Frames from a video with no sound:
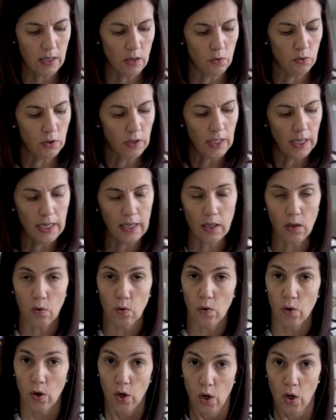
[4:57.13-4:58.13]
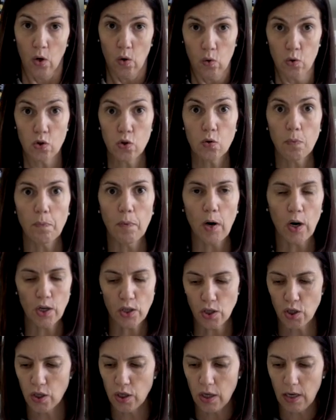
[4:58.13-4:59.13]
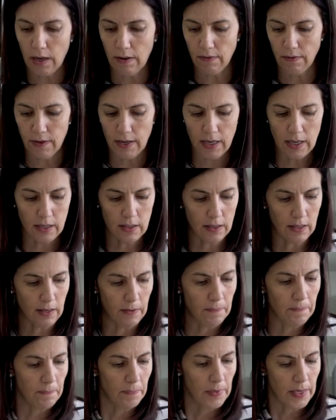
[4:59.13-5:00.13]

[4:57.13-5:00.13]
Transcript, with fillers: que eu tenho o suporte de gaveta,